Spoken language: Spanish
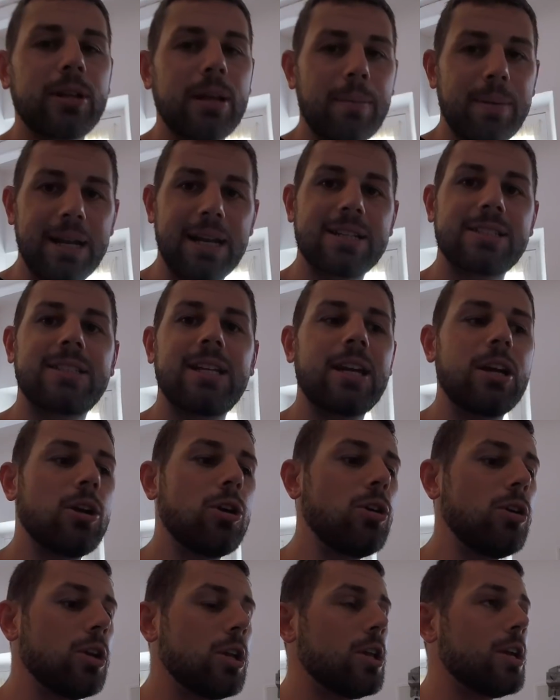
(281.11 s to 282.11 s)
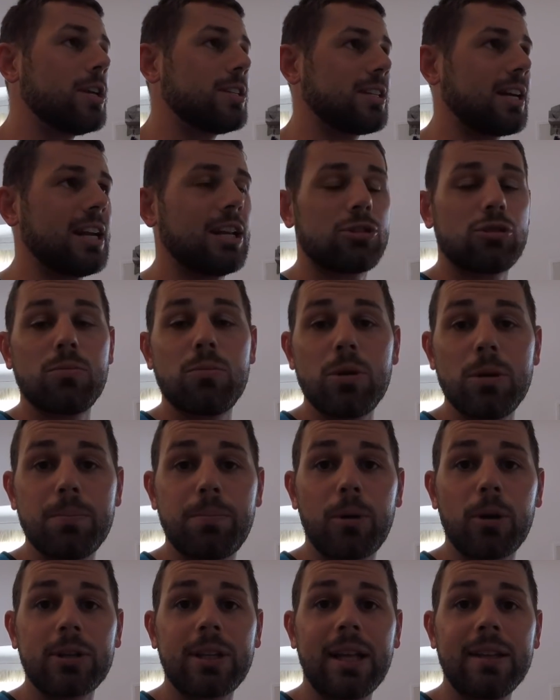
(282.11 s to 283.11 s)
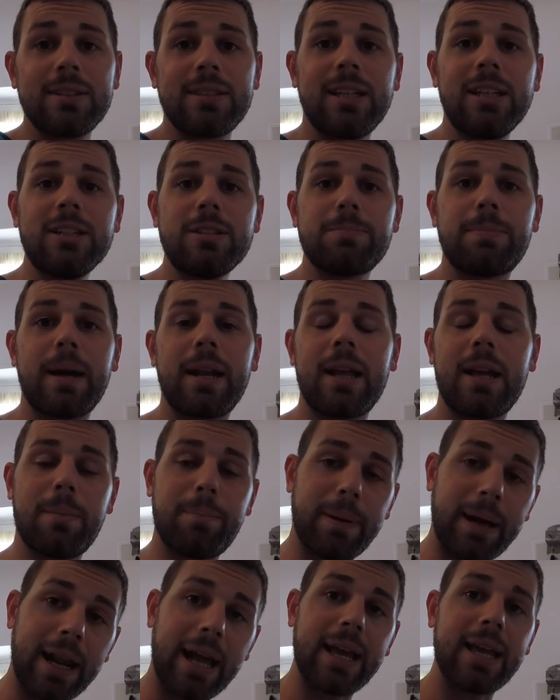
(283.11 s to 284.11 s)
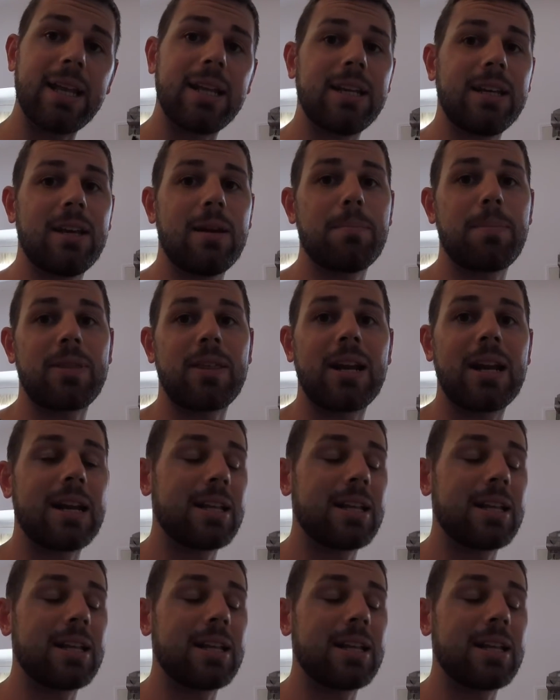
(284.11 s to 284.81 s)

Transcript: también las tengo. Chanclas son muy importantes para, ir y empezar la